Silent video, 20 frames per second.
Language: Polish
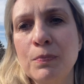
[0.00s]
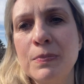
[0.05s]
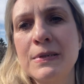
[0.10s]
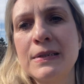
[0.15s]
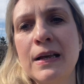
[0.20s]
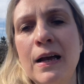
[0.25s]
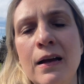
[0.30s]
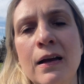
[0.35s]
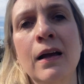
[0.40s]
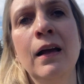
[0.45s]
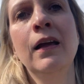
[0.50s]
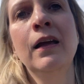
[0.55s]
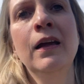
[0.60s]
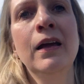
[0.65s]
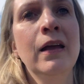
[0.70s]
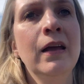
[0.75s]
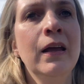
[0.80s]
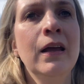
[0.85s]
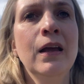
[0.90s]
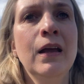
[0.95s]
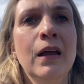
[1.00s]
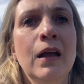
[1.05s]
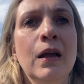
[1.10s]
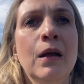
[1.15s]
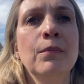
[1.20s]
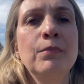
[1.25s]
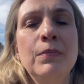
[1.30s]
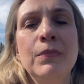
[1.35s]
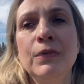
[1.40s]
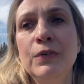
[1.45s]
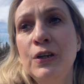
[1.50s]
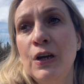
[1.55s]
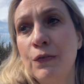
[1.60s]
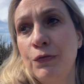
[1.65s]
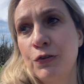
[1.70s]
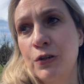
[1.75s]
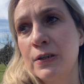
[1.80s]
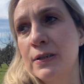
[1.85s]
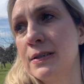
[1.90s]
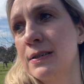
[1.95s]
psa. Nie
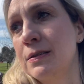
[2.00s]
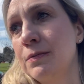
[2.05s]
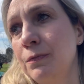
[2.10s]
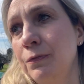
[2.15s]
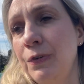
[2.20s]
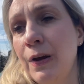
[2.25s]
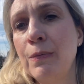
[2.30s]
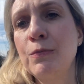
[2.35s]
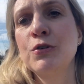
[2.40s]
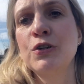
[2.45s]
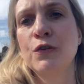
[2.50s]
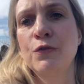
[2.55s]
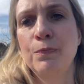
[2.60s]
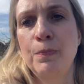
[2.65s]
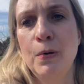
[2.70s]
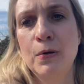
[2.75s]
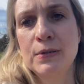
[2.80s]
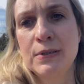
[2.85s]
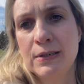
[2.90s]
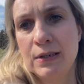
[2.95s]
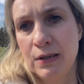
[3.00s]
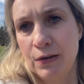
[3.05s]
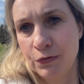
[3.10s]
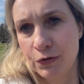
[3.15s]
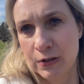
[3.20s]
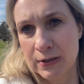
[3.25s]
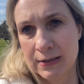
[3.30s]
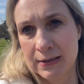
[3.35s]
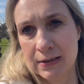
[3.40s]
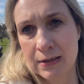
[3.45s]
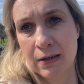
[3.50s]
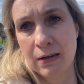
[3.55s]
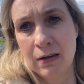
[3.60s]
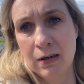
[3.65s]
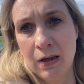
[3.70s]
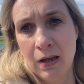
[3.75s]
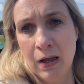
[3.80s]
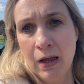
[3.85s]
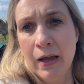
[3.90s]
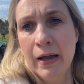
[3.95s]
wszyscy, wiem, że w Polsce nie wszyscy
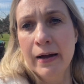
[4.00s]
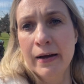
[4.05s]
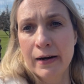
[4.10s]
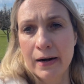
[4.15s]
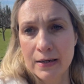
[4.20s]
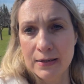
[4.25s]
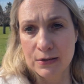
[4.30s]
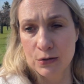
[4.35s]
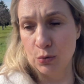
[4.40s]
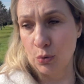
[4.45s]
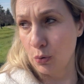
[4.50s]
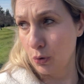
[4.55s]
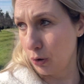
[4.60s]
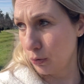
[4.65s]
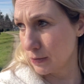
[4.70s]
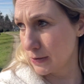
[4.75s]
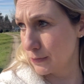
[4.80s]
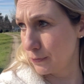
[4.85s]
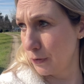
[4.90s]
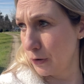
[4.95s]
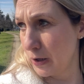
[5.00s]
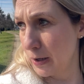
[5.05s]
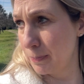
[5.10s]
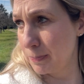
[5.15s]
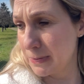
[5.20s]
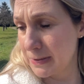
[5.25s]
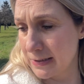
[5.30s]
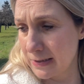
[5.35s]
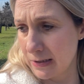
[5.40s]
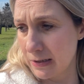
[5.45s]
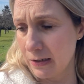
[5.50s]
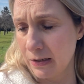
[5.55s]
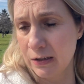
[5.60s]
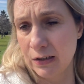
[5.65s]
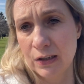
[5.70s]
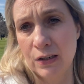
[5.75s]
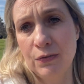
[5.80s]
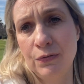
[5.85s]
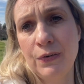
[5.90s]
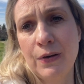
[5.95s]
rejestrują swoje psy
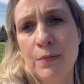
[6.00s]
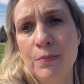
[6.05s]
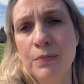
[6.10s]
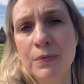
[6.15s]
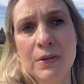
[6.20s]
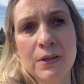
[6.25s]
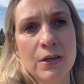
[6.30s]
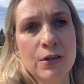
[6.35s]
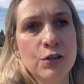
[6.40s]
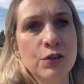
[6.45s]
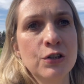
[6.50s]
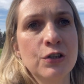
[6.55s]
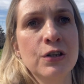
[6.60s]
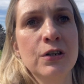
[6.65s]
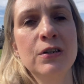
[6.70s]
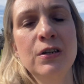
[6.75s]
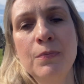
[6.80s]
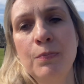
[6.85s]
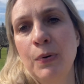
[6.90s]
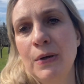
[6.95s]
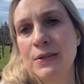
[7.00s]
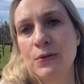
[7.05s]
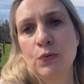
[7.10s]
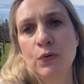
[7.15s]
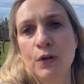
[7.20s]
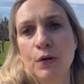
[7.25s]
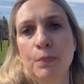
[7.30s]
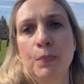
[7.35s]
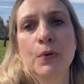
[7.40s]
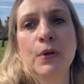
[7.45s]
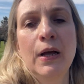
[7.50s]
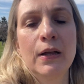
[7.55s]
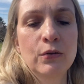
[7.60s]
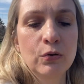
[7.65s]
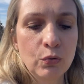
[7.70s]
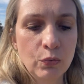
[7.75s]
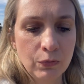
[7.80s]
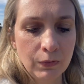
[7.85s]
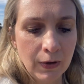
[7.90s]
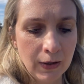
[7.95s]
i wiem też, że nie płacą się
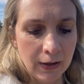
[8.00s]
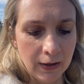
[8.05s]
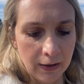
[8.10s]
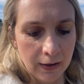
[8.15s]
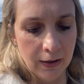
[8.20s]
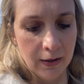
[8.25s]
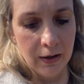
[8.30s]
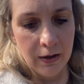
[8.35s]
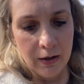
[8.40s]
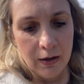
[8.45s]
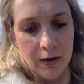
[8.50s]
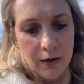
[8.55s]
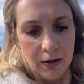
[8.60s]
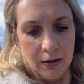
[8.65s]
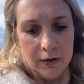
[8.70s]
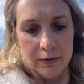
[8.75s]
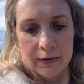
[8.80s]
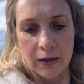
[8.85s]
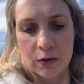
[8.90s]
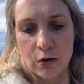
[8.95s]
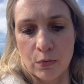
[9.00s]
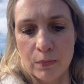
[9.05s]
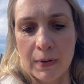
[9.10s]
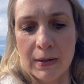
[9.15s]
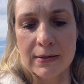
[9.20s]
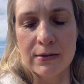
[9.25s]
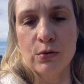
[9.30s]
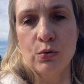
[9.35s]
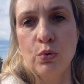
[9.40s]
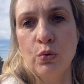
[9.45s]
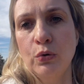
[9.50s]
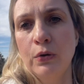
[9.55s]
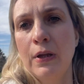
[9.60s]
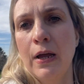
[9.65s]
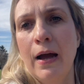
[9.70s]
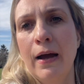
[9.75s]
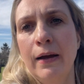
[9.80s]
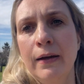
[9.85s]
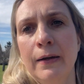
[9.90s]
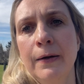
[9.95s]
podatku. Natomiast
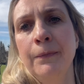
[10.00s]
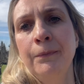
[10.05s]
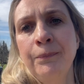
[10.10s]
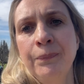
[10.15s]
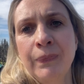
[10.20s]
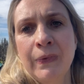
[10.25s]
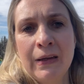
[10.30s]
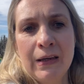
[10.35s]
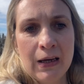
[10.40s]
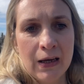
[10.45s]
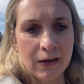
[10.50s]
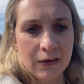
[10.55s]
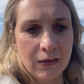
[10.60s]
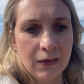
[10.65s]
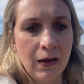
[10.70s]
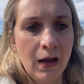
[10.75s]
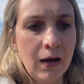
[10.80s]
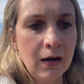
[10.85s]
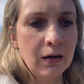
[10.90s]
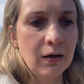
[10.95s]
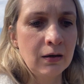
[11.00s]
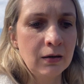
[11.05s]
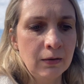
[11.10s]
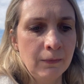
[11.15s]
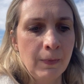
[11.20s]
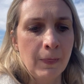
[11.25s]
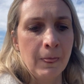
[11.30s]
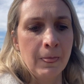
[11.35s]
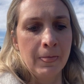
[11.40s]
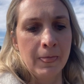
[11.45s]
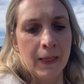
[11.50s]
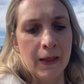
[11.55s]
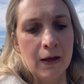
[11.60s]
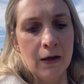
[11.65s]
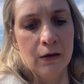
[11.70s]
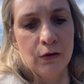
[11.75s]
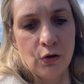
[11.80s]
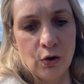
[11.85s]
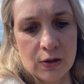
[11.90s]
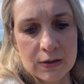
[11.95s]
tutaj jednak
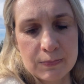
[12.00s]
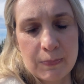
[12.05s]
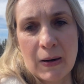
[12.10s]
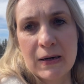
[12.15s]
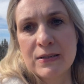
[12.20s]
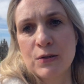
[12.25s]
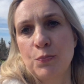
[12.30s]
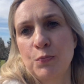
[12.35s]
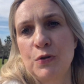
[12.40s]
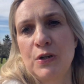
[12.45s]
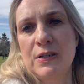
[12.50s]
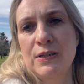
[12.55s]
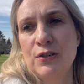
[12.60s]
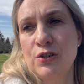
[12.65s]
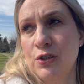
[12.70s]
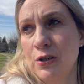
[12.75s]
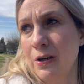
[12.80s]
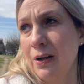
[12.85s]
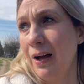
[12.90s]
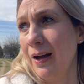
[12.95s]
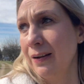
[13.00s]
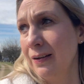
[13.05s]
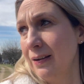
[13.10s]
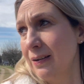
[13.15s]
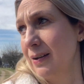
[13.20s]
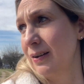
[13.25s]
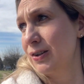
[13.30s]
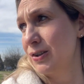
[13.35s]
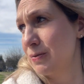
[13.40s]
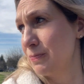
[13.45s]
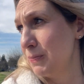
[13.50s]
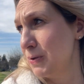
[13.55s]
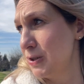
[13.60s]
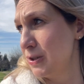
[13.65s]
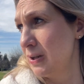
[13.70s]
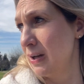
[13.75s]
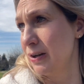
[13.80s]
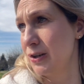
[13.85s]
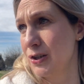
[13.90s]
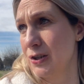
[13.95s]
to jest bardzo przestrzegane, także
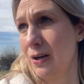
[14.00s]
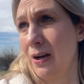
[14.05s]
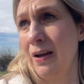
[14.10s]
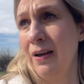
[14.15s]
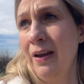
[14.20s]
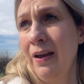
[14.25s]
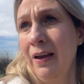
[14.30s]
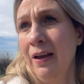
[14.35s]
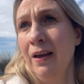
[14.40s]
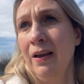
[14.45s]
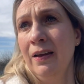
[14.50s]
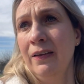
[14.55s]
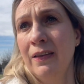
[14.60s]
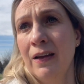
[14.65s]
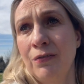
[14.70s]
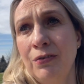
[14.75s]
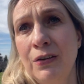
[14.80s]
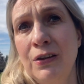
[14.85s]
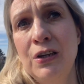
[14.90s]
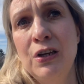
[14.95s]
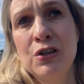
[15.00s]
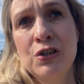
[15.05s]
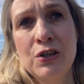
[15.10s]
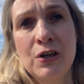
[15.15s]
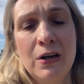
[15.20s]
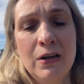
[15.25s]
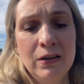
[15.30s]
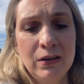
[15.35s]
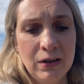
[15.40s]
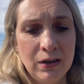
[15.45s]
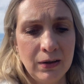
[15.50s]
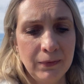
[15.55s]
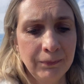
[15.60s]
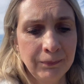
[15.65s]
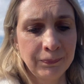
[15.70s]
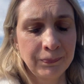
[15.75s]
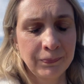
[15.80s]
myślę, że nawet jeżeli